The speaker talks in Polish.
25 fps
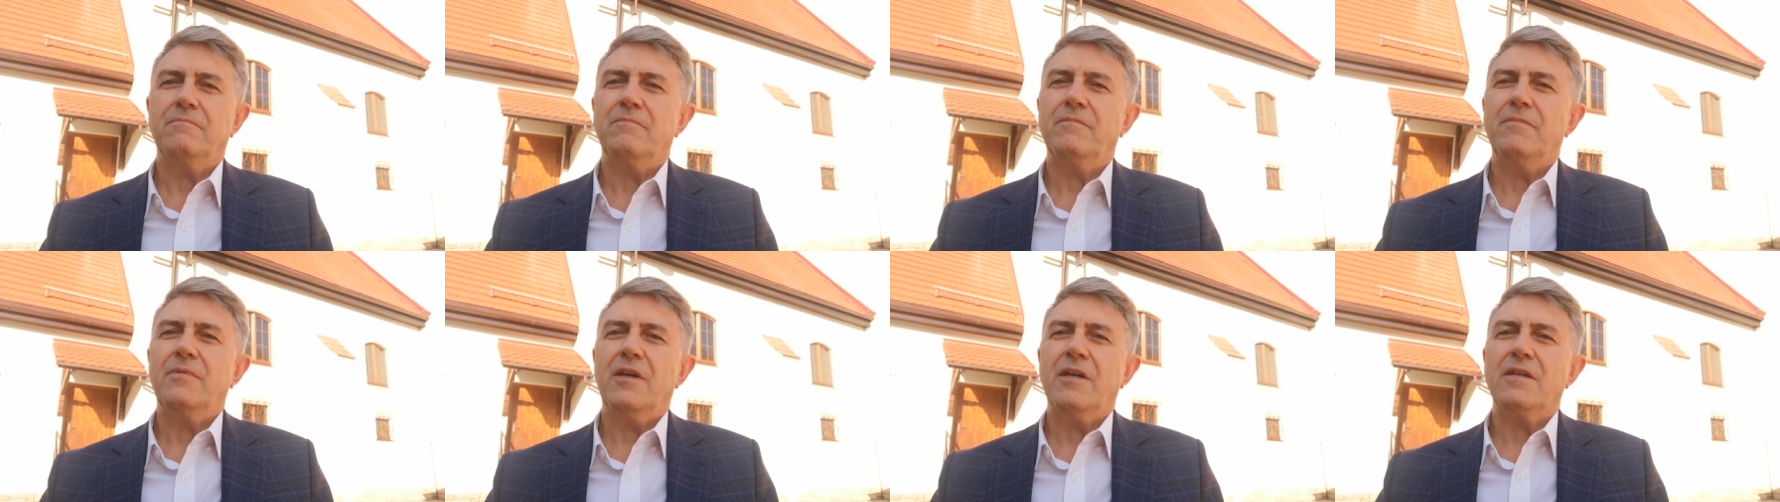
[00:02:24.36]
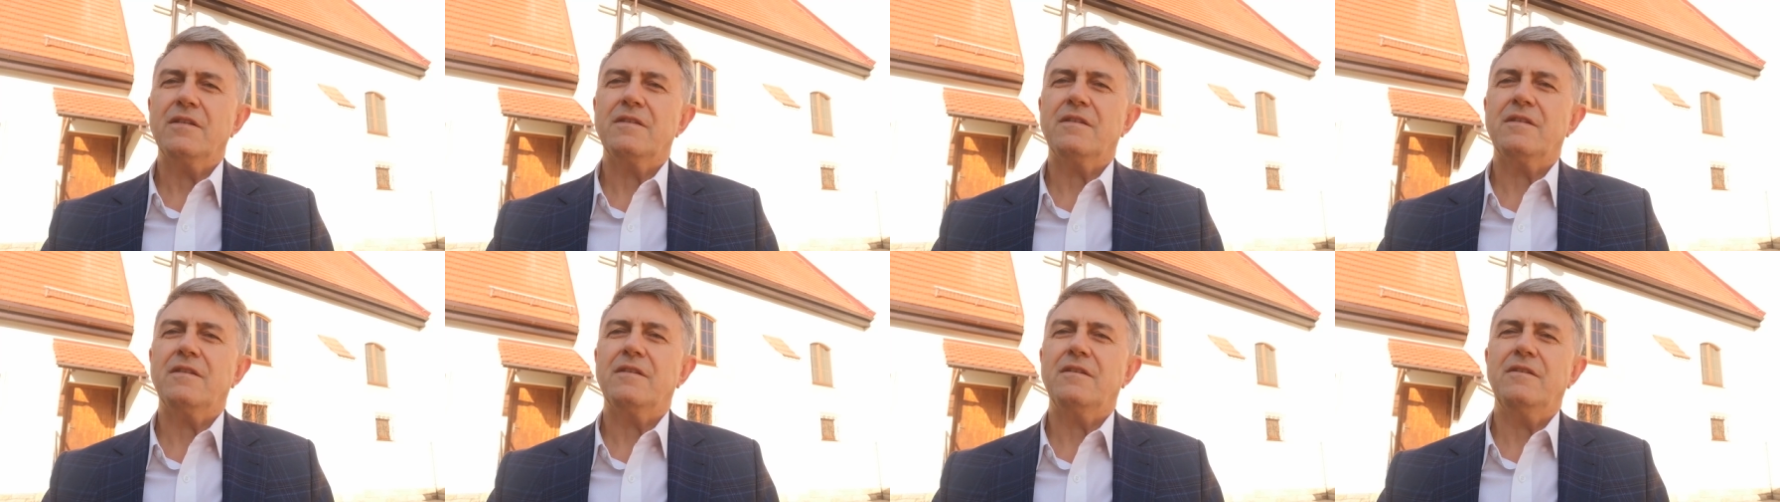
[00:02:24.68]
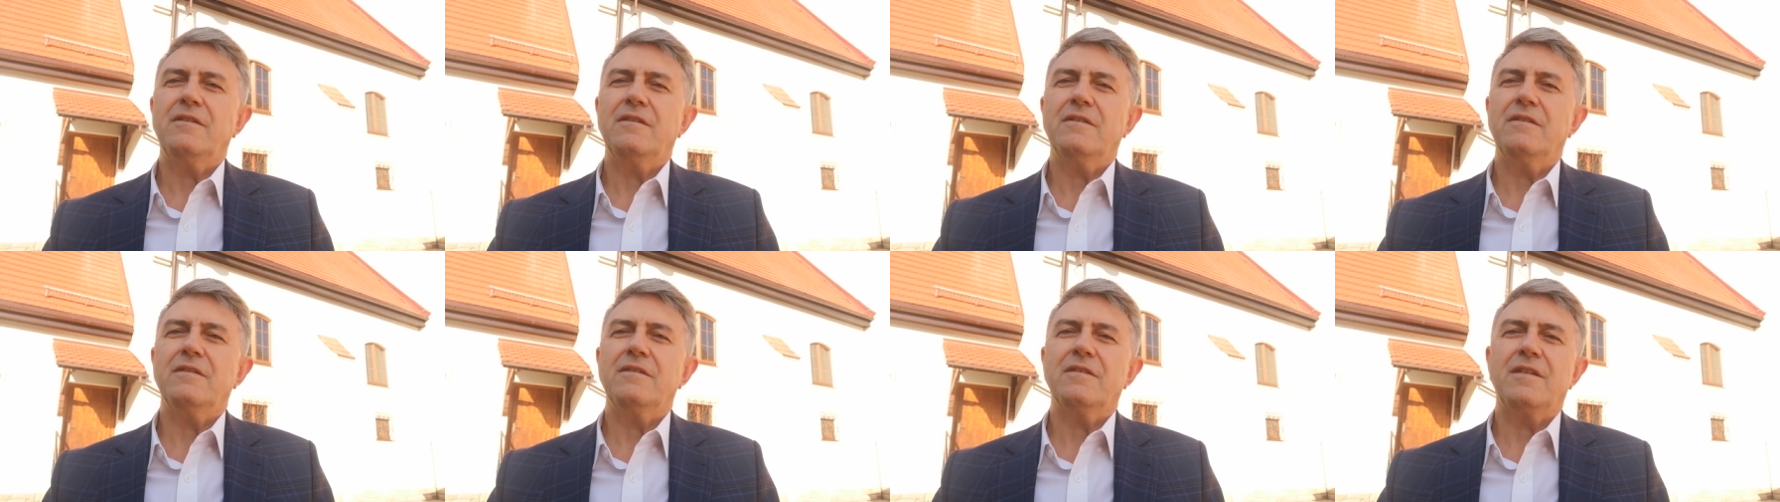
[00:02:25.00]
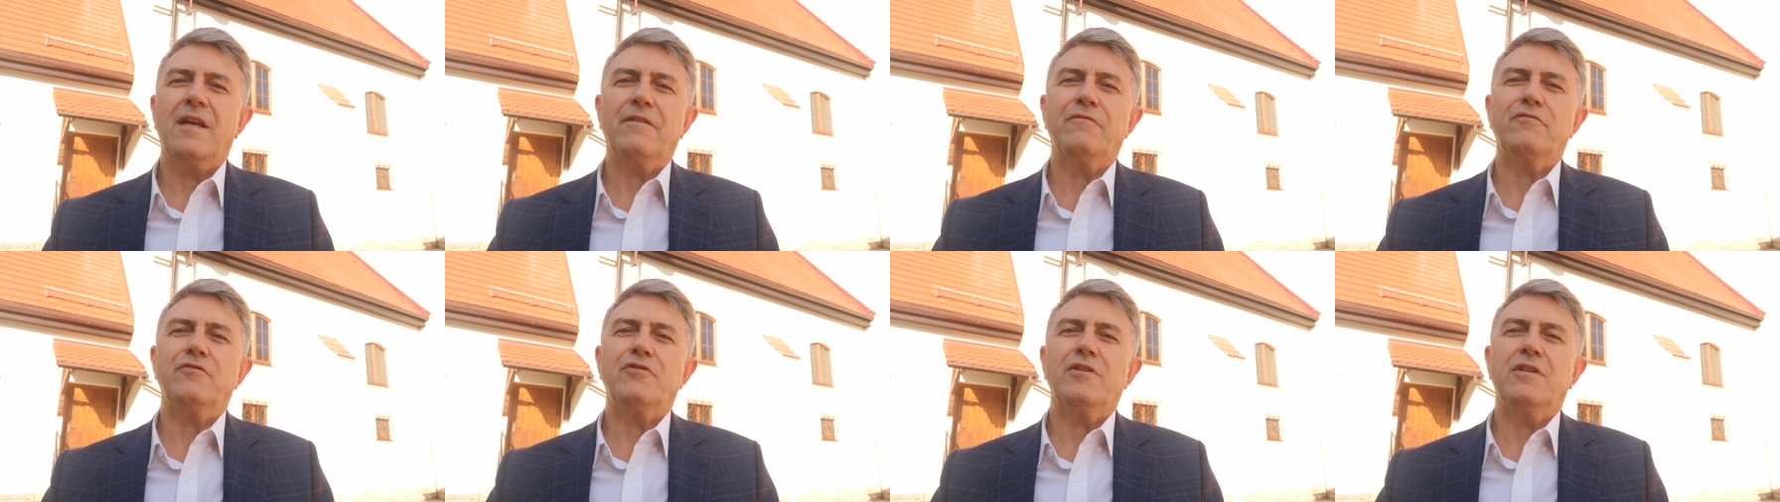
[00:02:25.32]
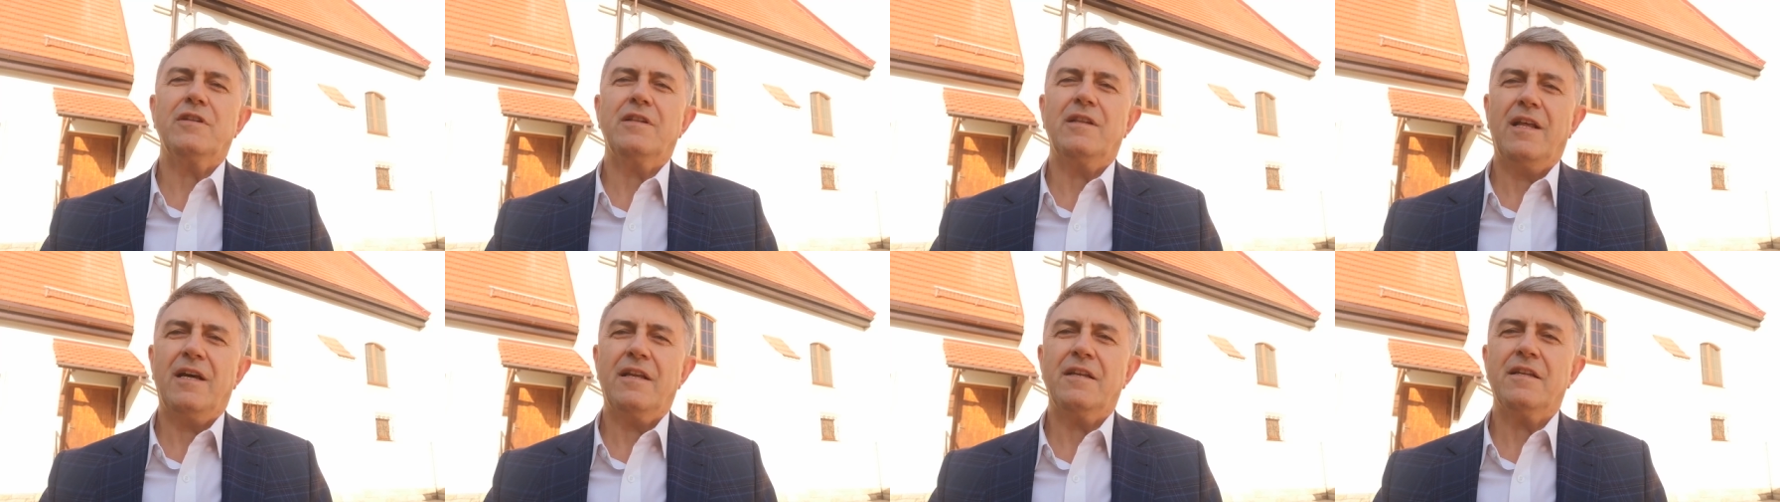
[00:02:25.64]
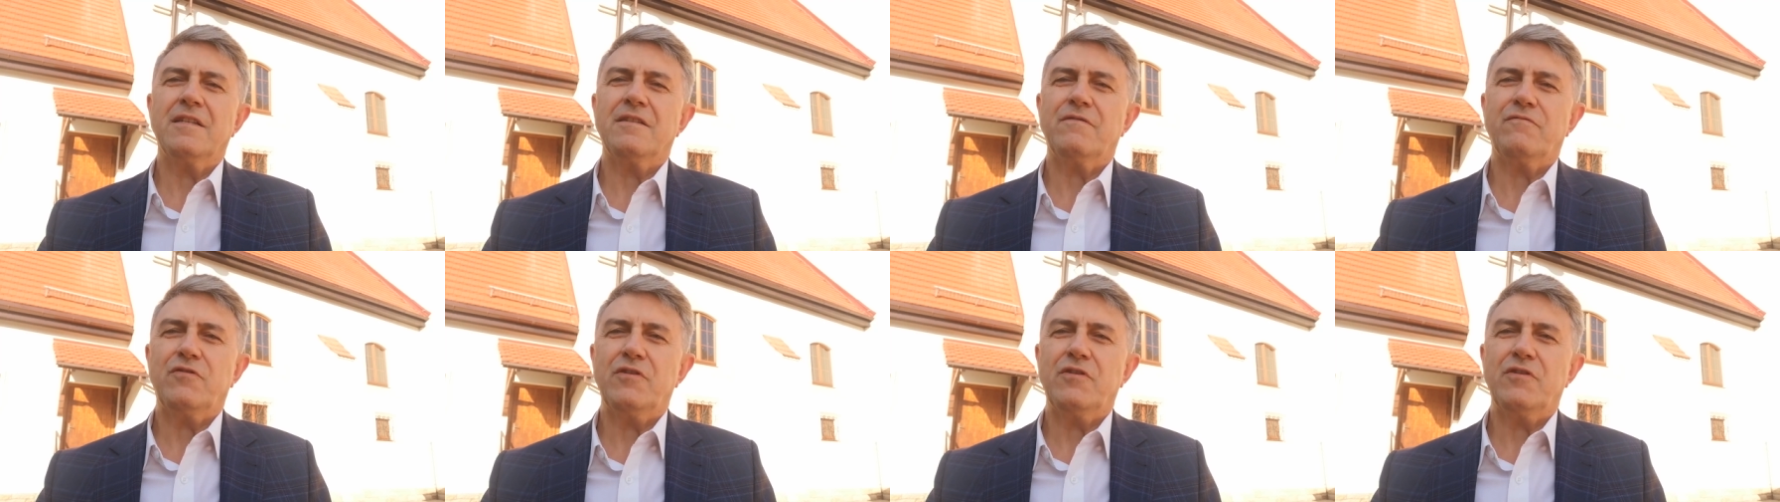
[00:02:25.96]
jest zawsze dla nas